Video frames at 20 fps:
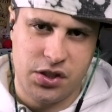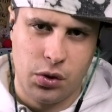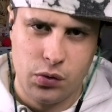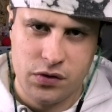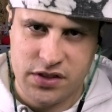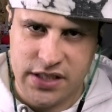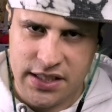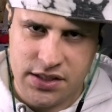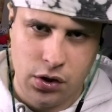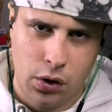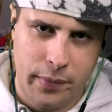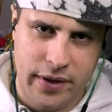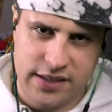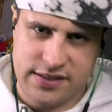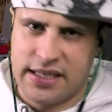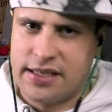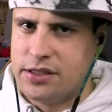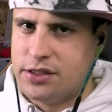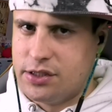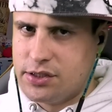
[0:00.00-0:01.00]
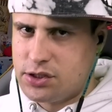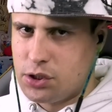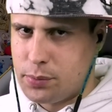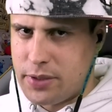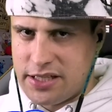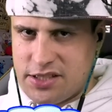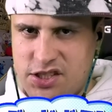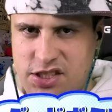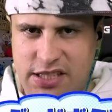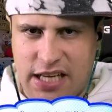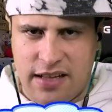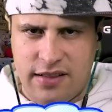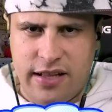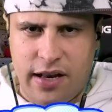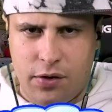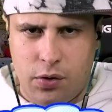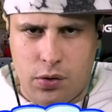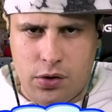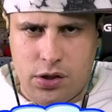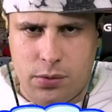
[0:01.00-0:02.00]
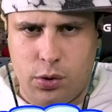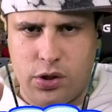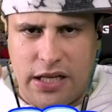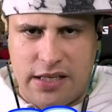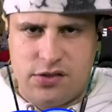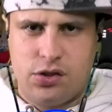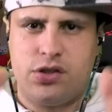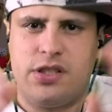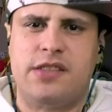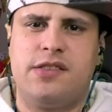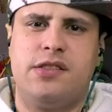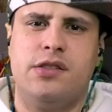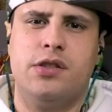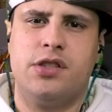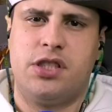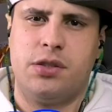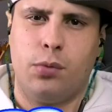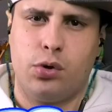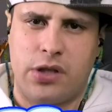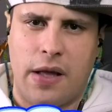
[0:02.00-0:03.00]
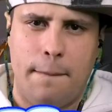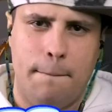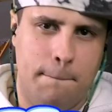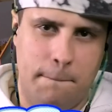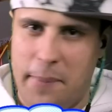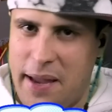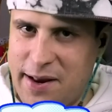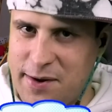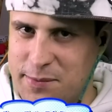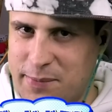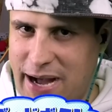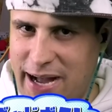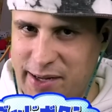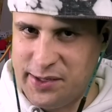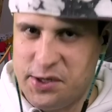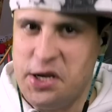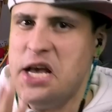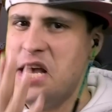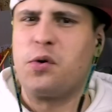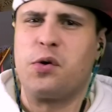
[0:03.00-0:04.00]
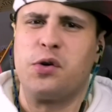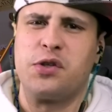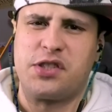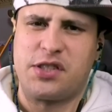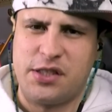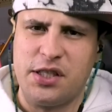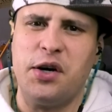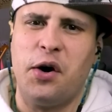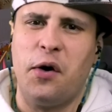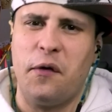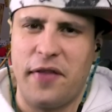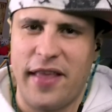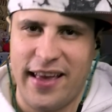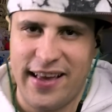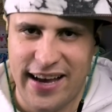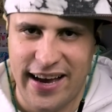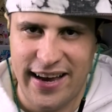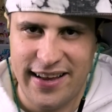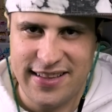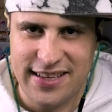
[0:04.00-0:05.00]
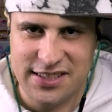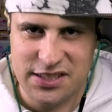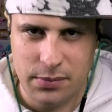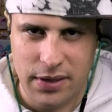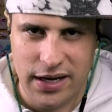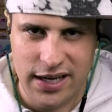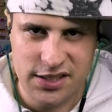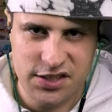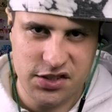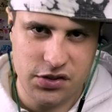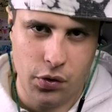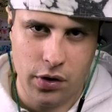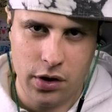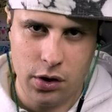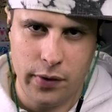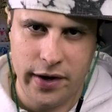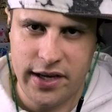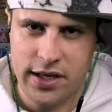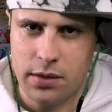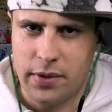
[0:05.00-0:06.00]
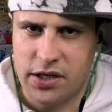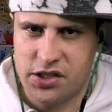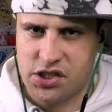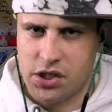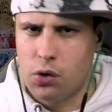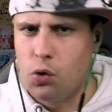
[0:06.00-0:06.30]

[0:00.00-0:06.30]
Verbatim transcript: ましょうぜひとも皆さんグッドボタンチャンネル登録ボタンそして通知ボタンベルマークよろしくお願いいたしますそれでは行きま